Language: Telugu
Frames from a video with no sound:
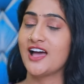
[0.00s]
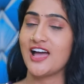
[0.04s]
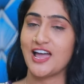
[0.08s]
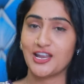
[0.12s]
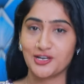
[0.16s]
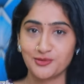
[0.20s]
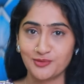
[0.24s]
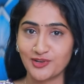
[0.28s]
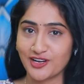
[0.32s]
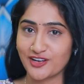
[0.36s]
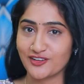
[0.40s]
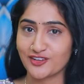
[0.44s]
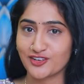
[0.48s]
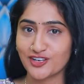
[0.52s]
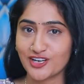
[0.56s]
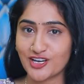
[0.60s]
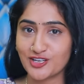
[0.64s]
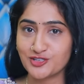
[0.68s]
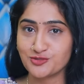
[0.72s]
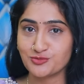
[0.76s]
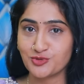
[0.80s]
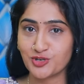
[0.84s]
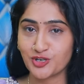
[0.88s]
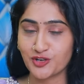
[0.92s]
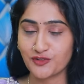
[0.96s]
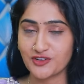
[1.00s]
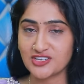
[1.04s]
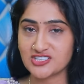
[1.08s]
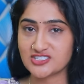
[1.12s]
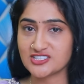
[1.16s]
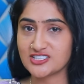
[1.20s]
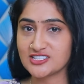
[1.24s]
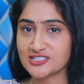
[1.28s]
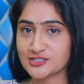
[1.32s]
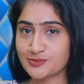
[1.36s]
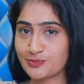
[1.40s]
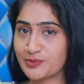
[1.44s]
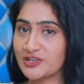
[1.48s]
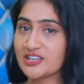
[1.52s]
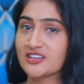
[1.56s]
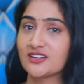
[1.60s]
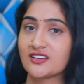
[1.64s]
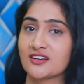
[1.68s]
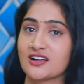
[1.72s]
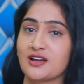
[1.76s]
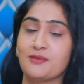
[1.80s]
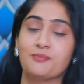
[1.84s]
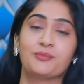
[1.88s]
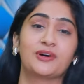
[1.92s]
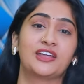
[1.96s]
ఆయన మరెవరో కాదు మోటివేషనల్
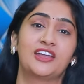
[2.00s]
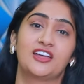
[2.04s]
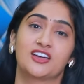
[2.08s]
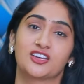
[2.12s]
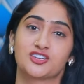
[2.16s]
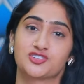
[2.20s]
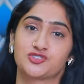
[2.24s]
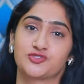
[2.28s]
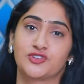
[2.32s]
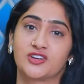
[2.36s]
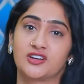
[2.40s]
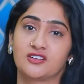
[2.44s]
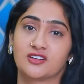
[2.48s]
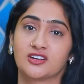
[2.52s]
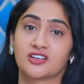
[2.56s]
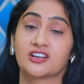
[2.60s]
స్పీకర్ గంప నాగేశ్వరరావు